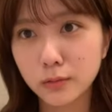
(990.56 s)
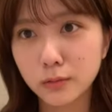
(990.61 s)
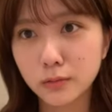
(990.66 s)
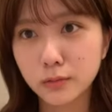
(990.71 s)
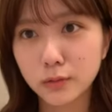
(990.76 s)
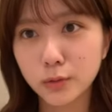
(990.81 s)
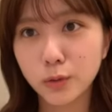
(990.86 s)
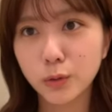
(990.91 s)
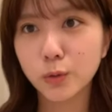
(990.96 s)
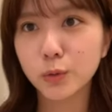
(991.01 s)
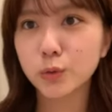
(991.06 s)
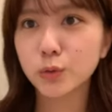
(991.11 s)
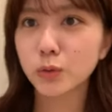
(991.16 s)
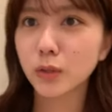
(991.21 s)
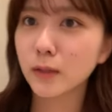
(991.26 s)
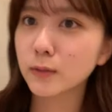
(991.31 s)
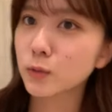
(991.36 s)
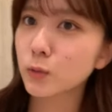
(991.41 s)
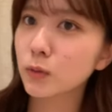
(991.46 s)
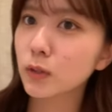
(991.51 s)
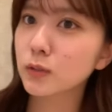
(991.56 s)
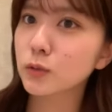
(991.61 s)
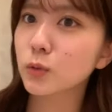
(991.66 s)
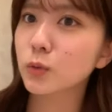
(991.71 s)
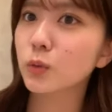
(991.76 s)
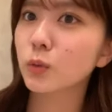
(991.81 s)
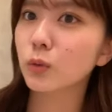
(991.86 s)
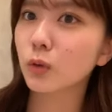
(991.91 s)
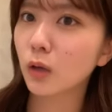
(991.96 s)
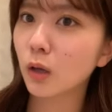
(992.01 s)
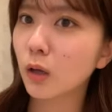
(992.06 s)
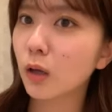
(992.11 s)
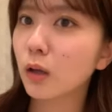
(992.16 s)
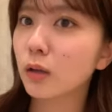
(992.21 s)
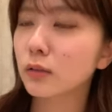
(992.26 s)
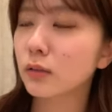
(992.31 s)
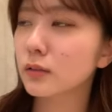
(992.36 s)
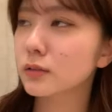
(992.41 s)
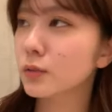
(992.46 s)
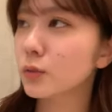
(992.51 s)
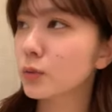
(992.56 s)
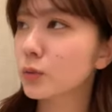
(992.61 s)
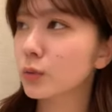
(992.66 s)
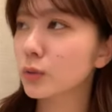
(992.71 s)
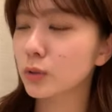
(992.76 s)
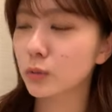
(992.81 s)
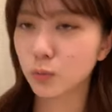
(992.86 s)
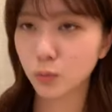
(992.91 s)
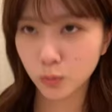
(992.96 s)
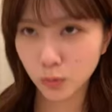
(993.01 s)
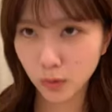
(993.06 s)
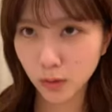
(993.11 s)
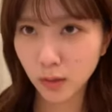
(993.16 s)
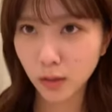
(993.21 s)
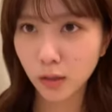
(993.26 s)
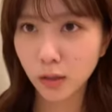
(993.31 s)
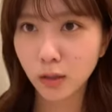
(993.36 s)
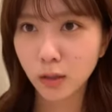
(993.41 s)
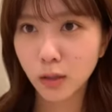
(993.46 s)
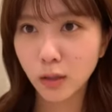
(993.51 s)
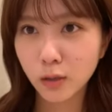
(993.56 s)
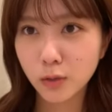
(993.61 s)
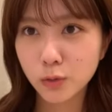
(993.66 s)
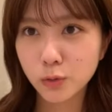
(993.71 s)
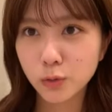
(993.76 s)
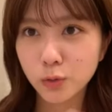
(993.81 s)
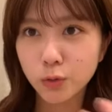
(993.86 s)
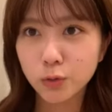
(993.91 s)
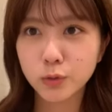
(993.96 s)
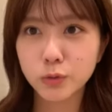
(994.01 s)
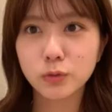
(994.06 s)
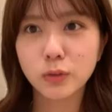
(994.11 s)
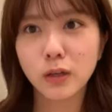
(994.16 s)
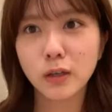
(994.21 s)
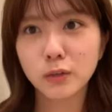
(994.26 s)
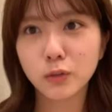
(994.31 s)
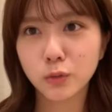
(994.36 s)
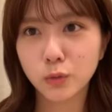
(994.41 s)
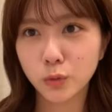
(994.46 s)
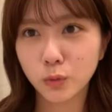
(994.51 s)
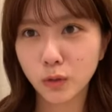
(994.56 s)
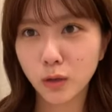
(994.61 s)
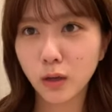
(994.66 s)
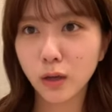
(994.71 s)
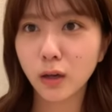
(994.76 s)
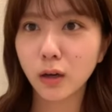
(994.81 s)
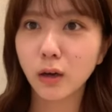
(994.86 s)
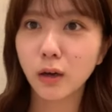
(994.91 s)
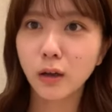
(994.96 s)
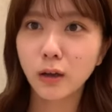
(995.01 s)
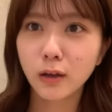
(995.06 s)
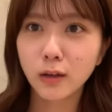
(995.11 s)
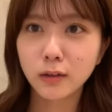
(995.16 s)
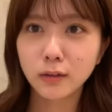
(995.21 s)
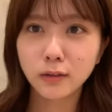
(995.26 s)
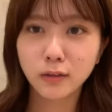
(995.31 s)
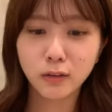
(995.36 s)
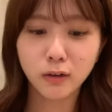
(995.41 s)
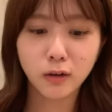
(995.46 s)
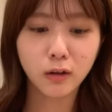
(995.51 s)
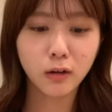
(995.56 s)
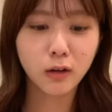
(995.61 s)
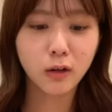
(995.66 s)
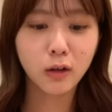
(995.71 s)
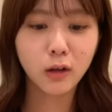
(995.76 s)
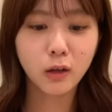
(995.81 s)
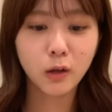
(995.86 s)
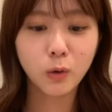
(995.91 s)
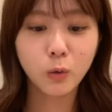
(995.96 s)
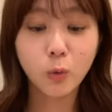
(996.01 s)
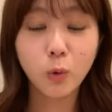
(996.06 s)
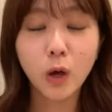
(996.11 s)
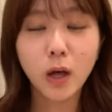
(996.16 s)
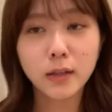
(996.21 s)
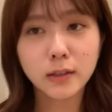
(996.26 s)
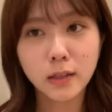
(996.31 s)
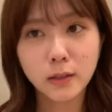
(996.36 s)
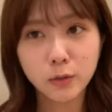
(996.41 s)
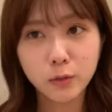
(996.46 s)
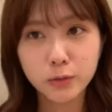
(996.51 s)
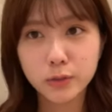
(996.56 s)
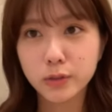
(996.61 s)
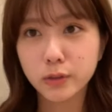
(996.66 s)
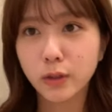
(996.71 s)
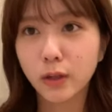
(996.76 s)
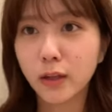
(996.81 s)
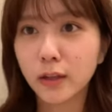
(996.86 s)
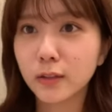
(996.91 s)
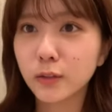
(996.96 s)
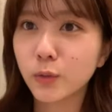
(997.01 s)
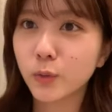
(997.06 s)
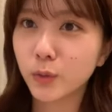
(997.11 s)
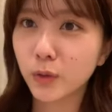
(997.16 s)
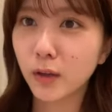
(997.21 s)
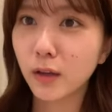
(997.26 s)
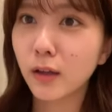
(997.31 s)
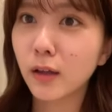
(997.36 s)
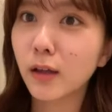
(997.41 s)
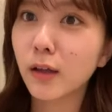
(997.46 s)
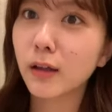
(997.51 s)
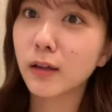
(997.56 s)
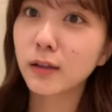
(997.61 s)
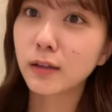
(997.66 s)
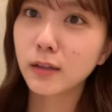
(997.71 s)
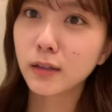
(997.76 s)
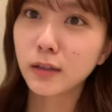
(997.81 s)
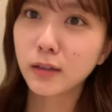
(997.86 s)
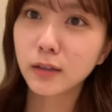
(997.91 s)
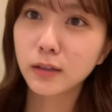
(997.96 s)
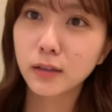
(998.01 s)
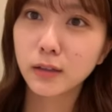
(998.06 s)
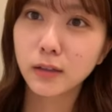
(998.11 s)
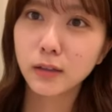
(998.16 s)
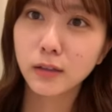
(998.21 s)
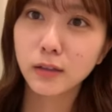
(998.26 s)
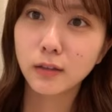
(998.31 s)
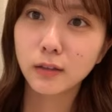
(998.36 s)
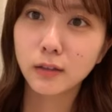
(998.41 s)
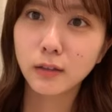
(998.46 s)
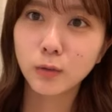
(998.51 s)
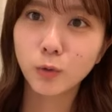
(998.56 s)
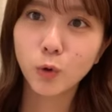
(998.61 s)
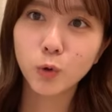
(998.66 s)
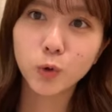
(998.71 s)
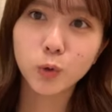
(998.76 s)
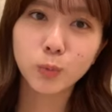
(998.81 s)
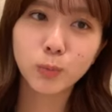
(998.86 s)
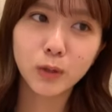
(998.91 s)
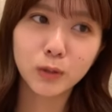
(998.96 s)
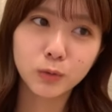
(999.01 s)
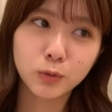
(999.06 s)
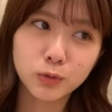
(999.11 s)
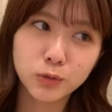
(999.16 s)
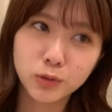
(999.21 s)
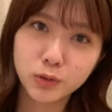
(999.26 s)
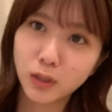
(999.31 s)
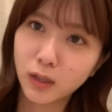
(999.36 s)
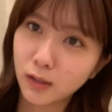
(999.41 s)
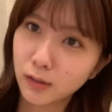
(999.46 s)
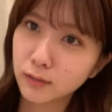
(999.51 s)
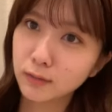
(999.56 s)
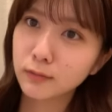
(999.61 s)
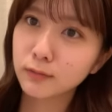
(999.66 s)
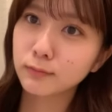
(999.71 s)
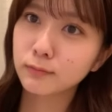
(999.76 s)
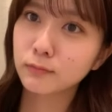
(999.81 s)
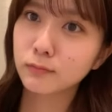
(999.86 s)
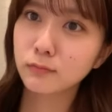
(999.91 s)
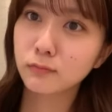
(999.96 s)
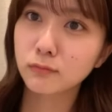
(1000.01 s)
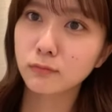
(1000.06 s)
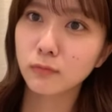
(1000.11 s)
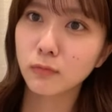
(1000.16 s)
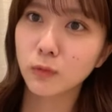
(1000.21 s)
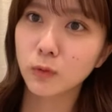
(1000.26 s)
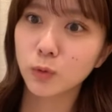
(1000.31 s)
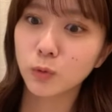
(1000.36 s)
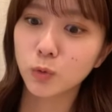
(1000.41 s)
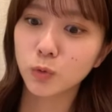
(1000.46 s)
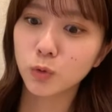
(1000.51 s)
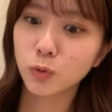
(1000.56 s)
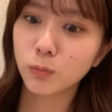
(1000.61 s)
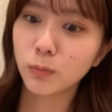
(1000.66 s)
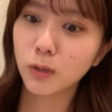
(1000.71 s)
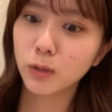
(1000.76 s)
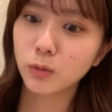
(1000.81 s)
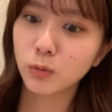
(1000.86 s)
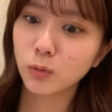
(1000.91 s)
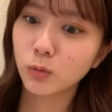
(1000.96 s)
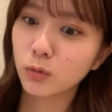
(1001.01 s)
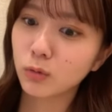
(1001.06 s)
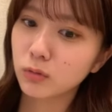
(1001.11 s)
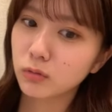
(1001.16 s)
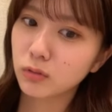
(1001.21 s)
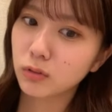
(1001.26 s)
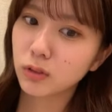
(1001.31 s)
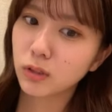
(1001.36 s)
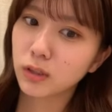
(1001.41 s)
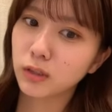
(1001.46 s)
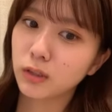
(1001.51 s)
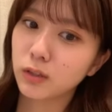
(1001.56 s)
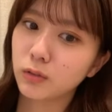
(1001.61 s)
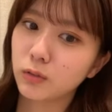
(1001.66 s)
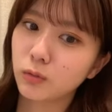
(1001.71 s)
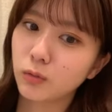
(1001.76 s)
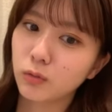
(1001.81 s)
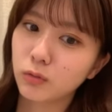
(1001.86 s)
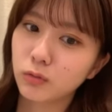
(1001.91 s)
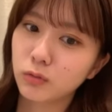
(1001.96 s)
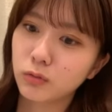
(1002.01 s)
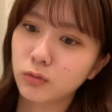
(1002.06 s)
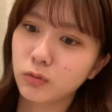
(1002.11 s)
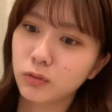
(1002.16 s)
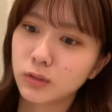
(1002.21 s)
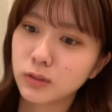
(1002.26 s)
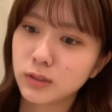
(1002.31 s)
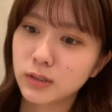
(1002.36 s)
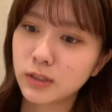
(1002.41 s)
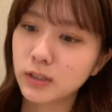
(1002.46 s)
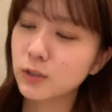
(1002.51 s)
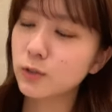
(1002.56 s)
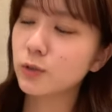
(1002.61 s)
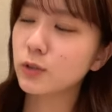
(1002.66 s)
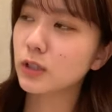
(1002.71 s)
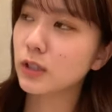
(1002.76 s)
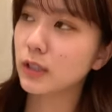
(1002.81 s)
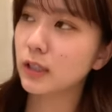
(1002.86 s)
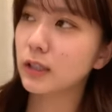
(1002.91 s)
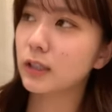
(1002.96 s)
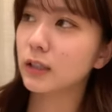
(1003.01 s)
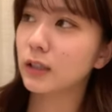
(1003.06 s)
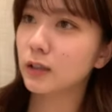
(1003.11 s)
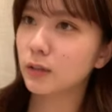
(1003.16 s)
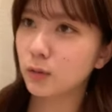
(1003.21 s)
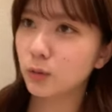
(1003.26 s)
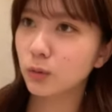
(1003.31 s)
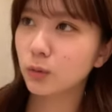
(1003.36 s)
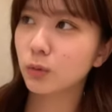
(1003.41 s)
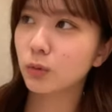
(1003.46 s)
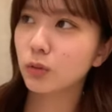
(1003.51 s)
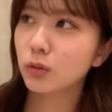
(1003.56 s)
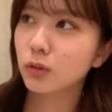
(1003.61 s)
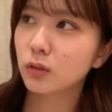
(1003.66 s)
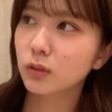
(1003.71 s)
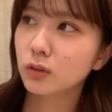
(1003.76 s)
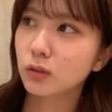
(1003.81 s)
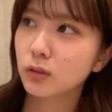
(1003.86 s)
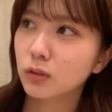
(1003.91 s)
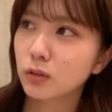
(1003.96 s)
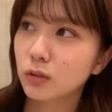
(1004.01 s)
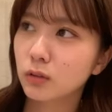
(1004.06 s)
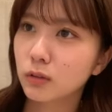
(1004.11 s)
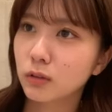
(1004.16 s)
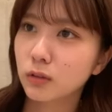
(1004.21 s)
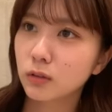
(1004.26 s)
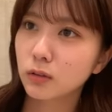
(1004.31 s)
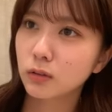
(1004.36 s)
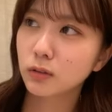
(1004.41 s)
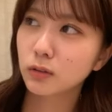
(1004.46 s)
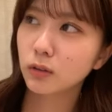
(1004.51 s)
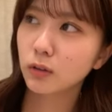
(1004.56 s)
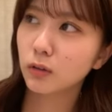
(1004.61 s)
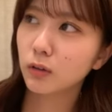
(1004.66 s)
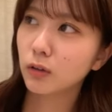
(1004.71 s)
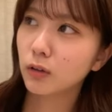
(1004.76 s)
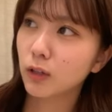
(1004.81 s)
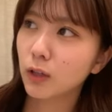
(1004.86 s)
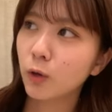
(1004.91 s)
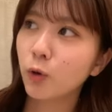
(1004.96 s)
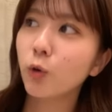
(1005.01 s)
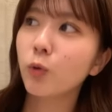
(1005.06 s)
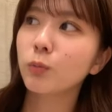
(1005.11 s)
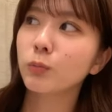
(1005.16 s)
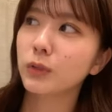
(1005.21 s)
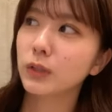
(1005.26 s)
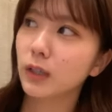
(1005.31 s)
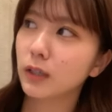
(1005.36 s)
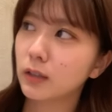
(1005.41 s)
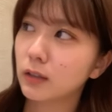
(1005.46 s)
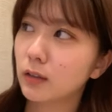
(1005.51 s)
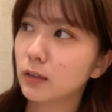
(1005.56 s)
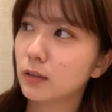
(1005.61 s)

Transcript: それこそなぞなぞとか謎解きとかクロスワードとかなんかお花の図鑑とか言葉の図鑑言葉のなんていうの辞書じゃないんだけどなんか絵本みたいな